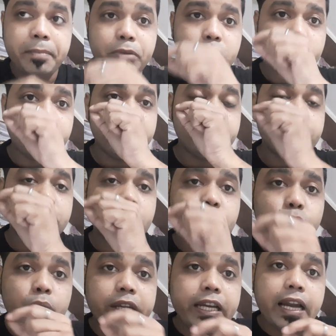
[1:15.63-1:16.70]
বিষয়টি যদি
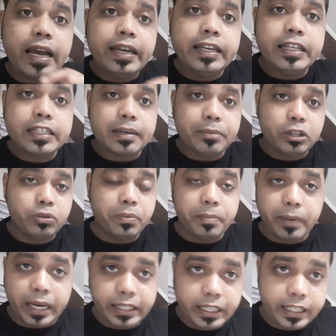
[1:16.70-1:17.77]
স্টোরি লাইন হিসাবে তুমি
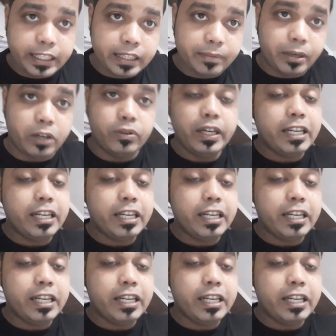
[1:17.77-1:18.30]
বানিয়ে নিতে পারো